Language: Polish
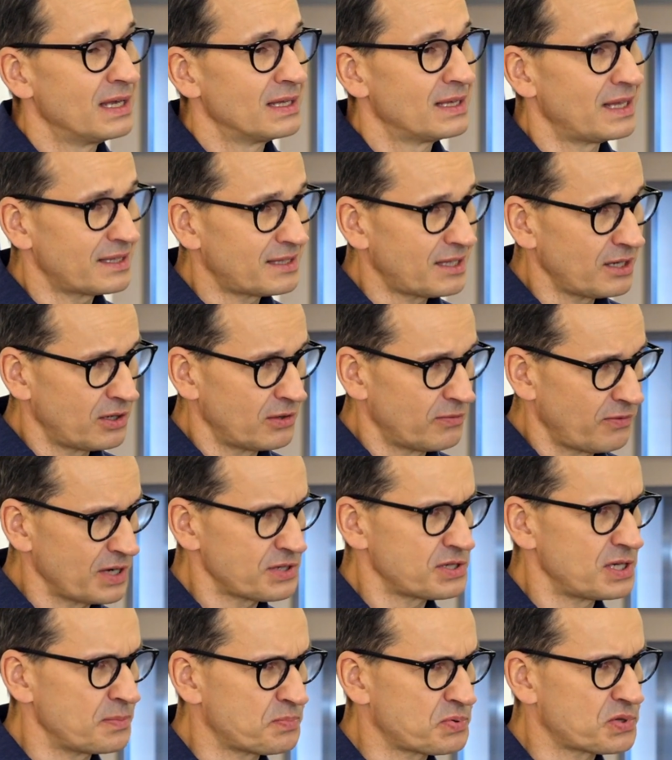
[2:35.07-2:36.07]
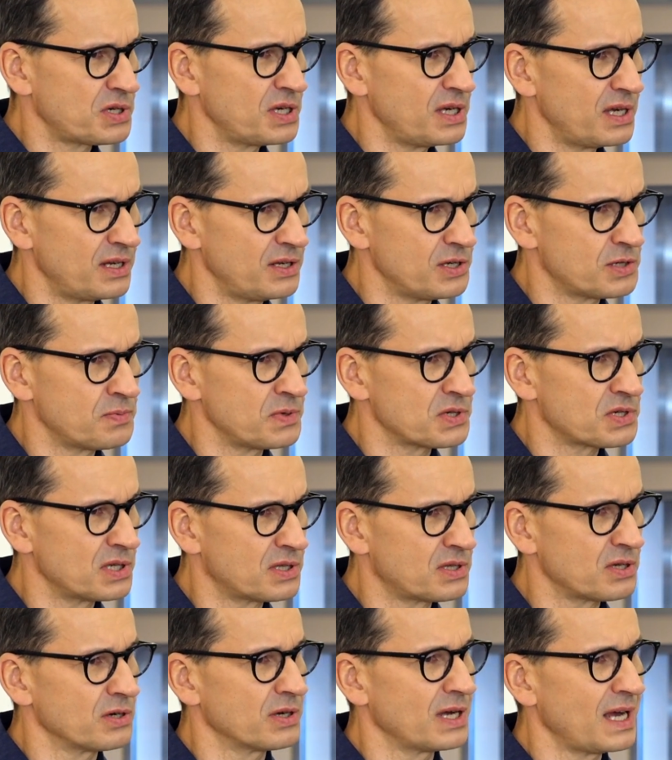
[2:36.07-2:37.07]
Dlatego właśnie przyjęliśmy, że
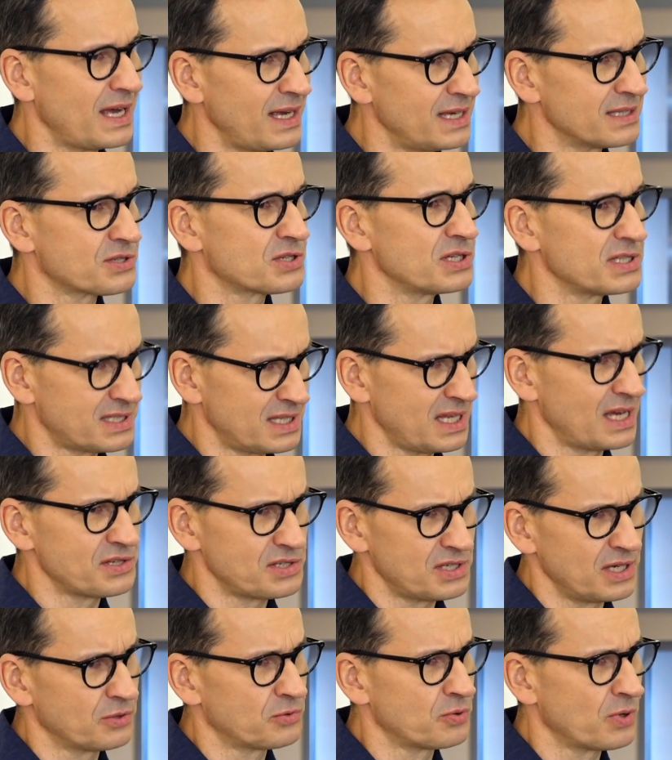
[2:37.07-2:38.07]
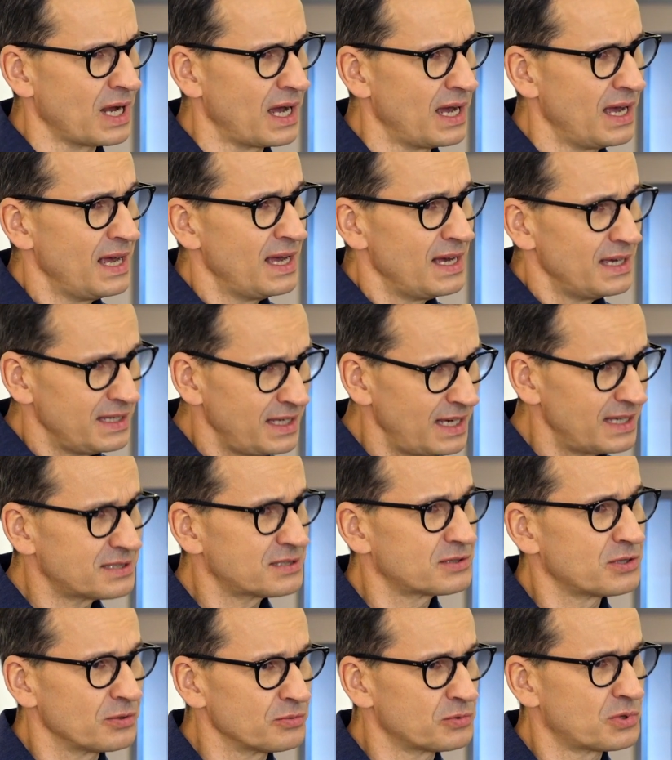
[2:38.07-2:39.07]
drogi droga S16, która
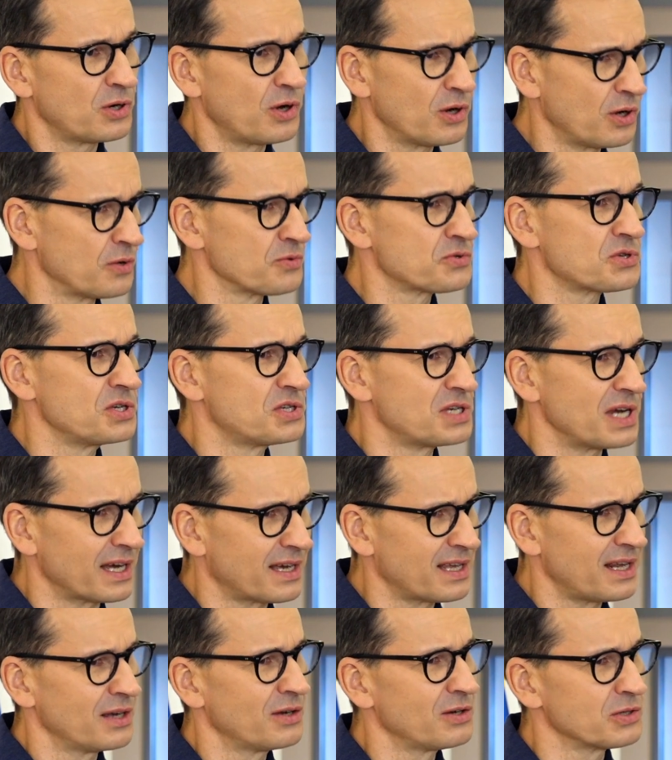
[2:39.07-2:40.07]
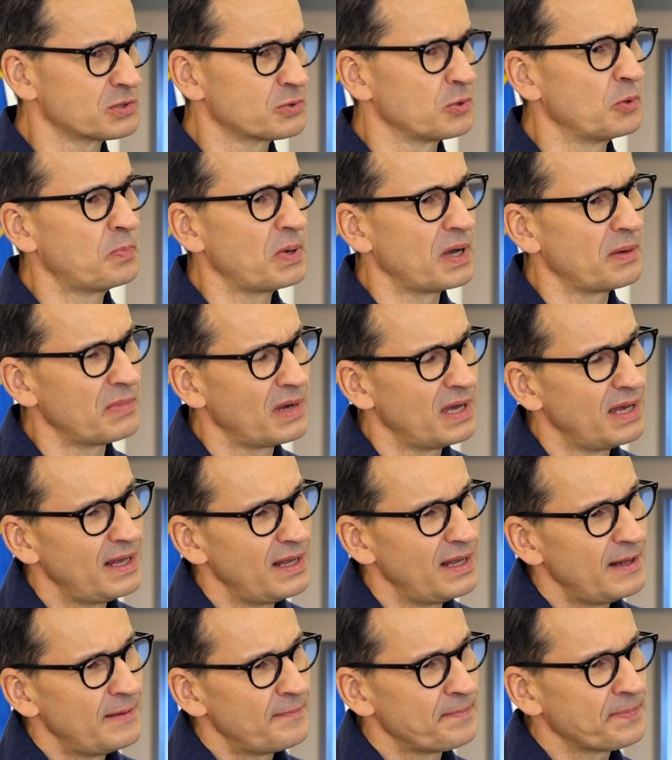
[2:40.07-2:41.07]
jest tą drogą życia, kręgosłupem
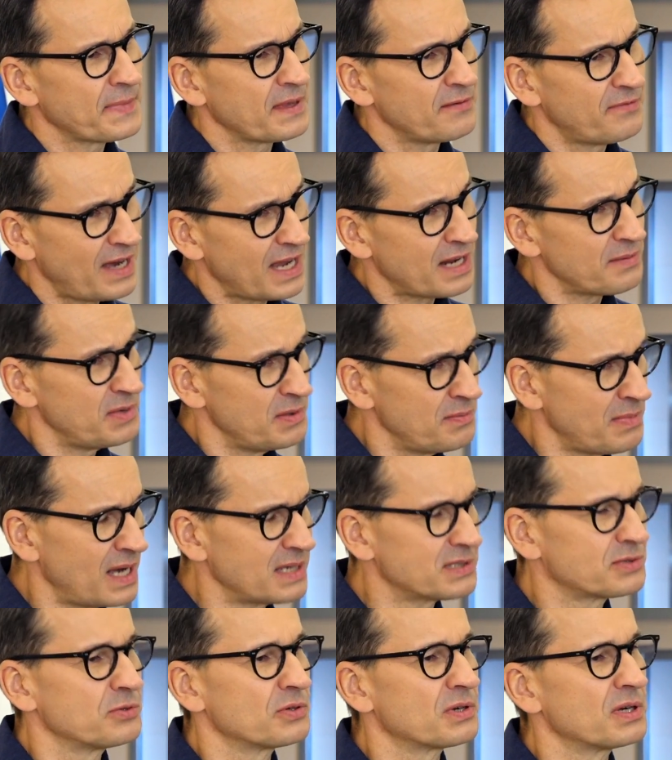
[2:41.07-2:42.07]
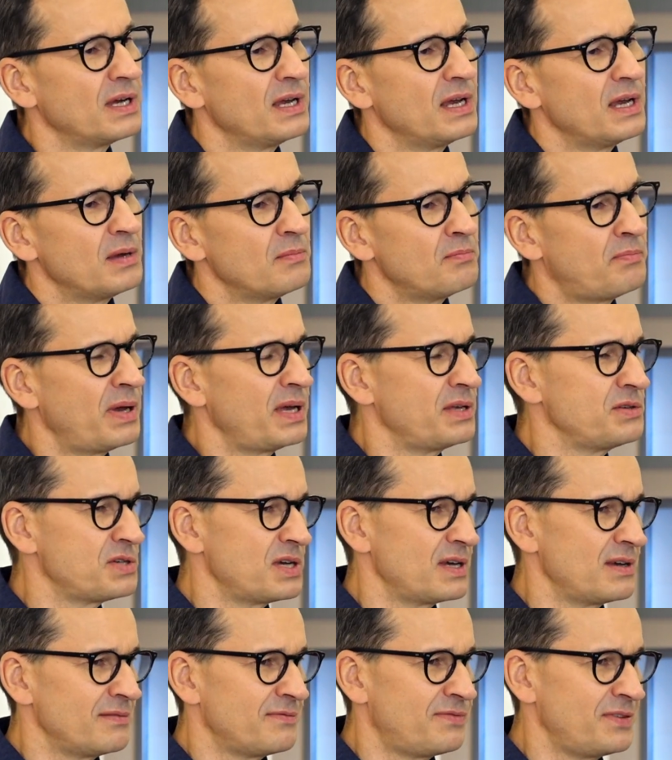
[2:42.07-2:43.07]
mm, w armii Mazur,
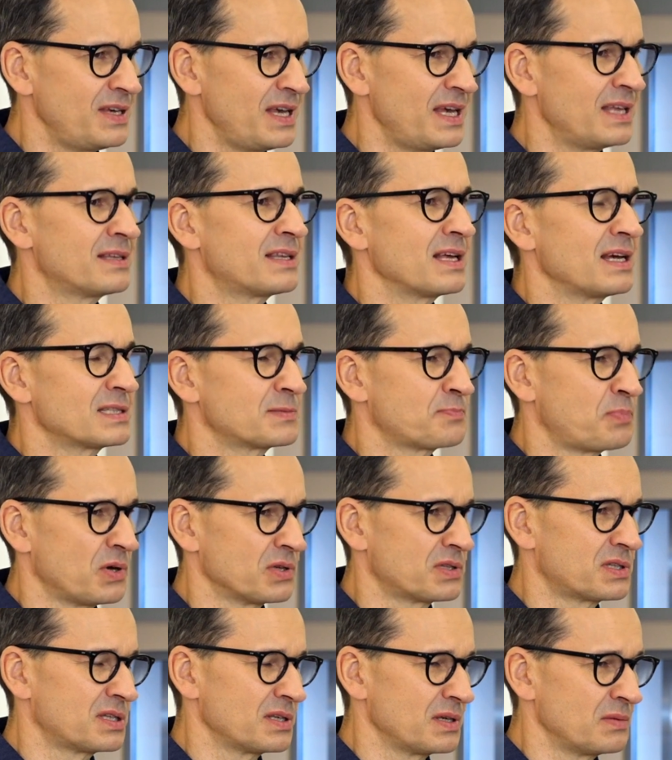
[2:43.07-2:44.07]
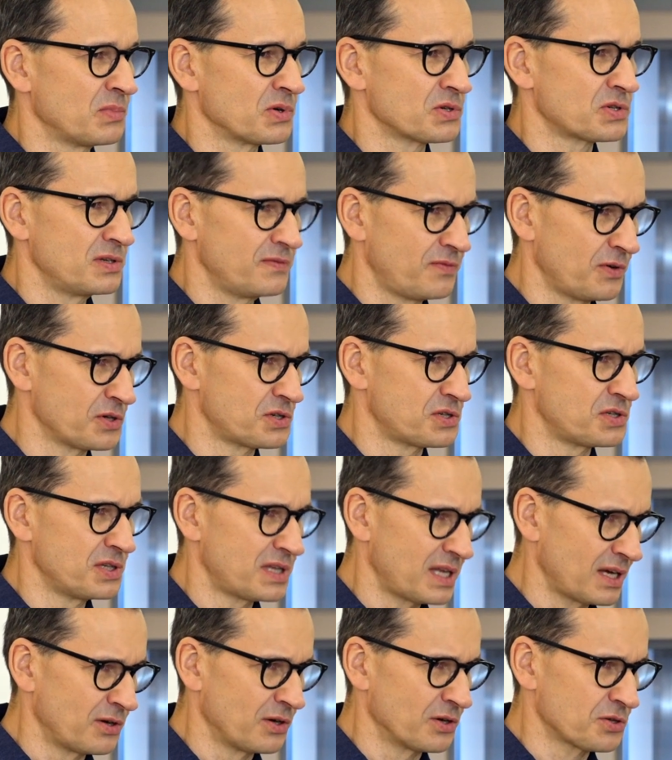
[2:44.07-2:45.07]
będzie wyjęta spod możliwości
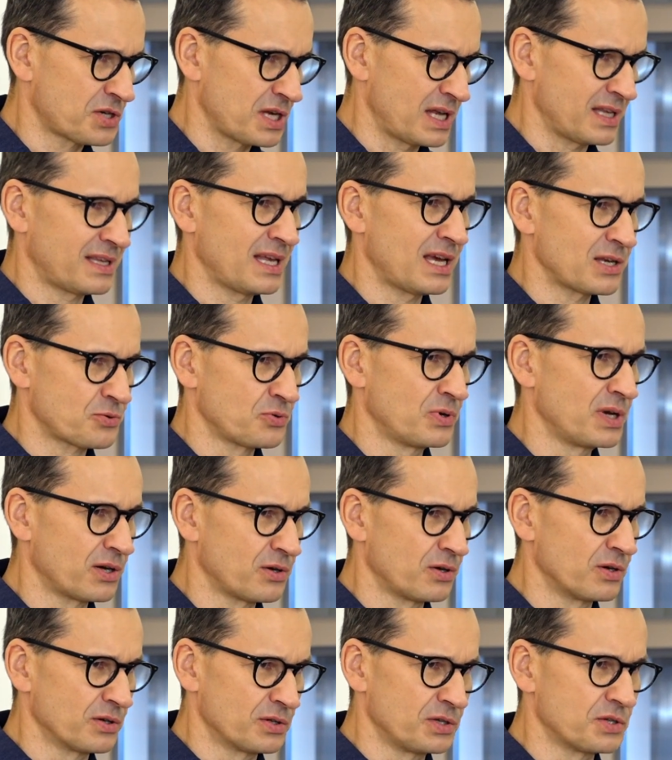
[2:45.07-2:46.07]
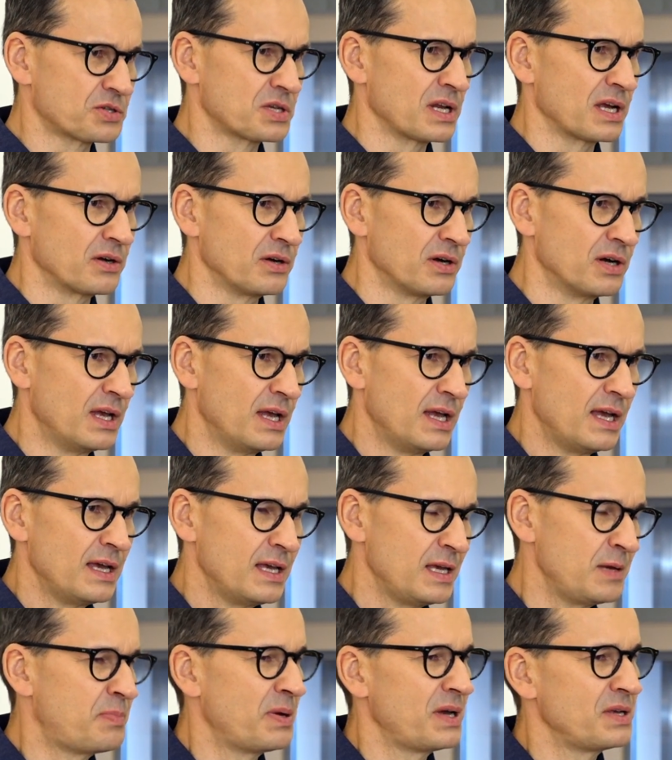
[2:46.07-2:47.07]
tego szantażu ekologicznego
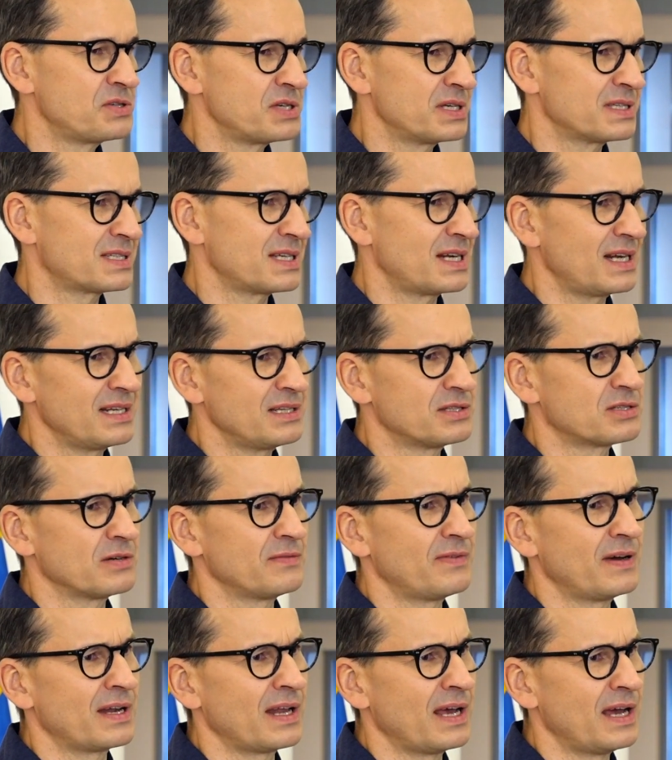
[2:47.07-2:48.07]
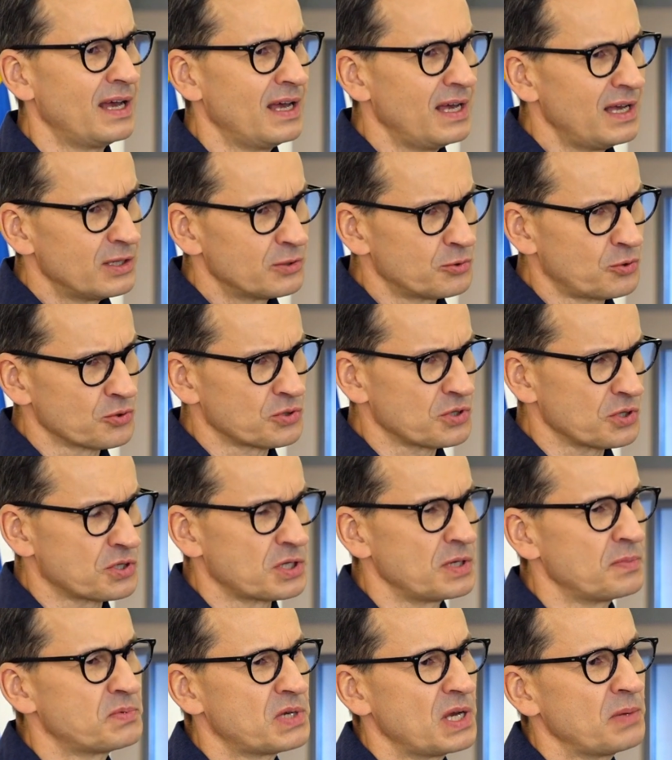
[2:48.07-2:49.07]
i będzie zrealizowana dużo
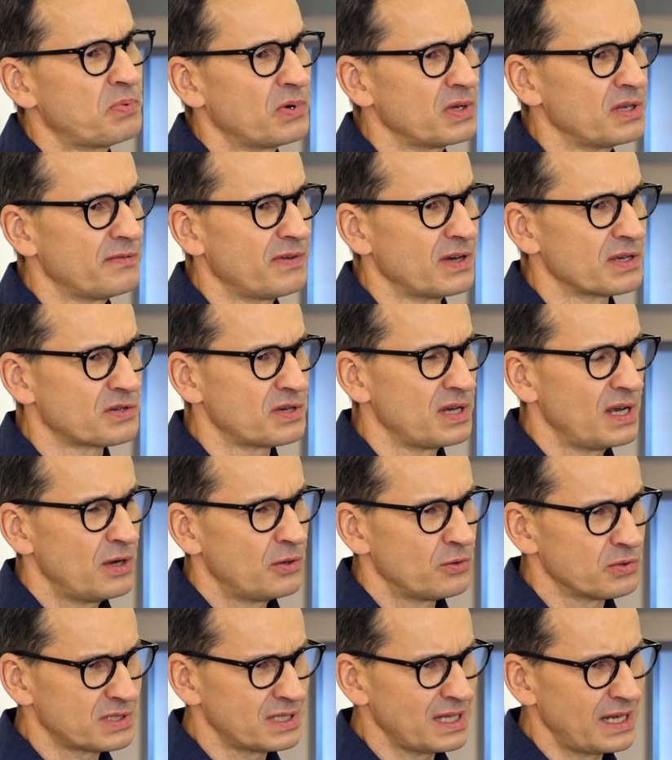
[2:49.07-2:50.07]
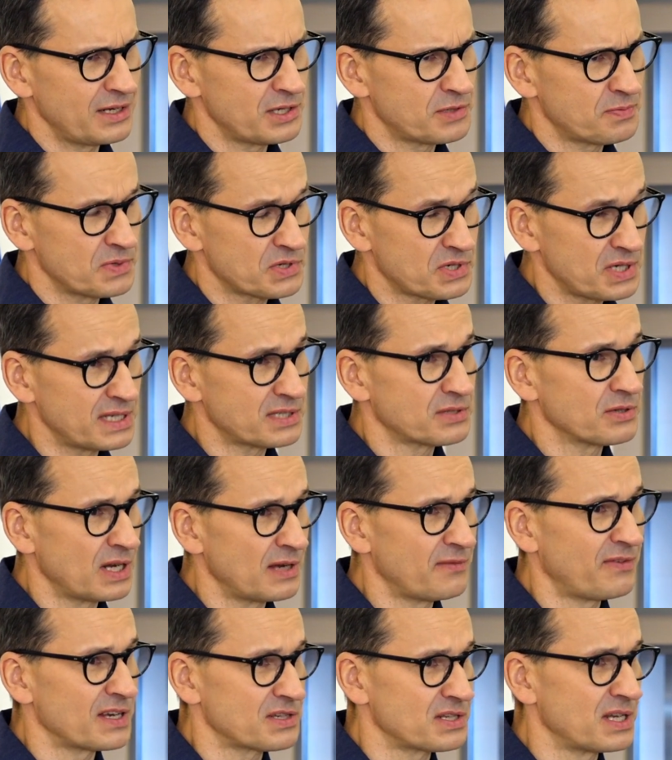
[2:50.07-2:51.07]
szybciej, ponieważ uznaliśmy, że jest
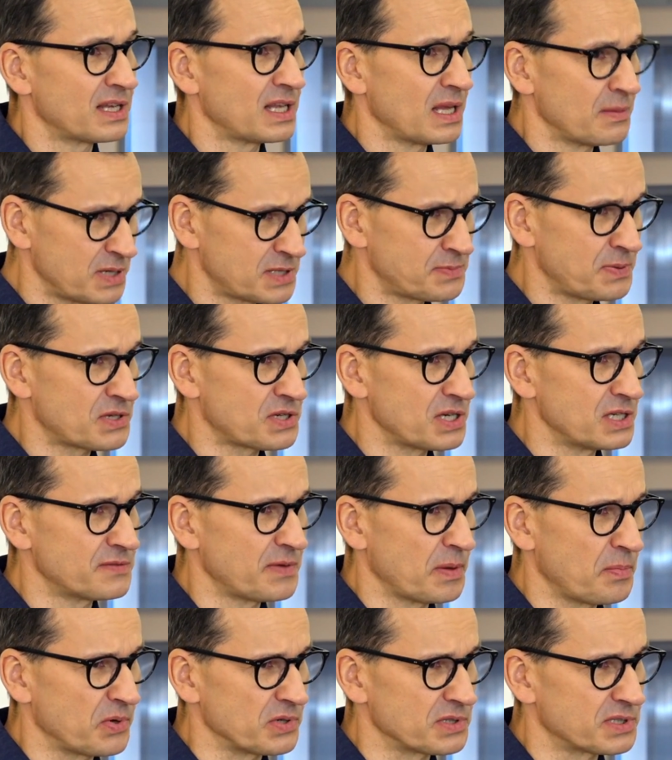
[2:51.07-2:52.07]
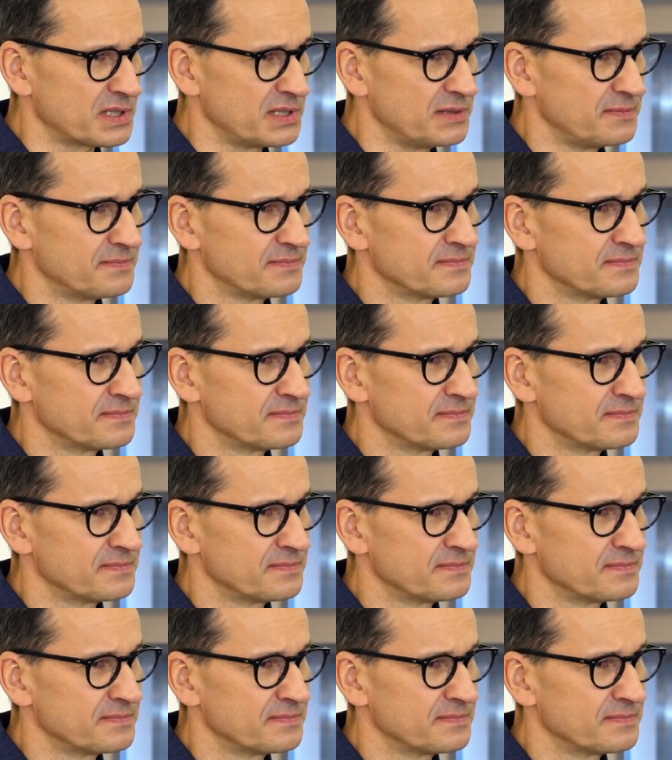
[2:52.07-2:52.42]
ona ważna dla bezpieczeństwa Polski.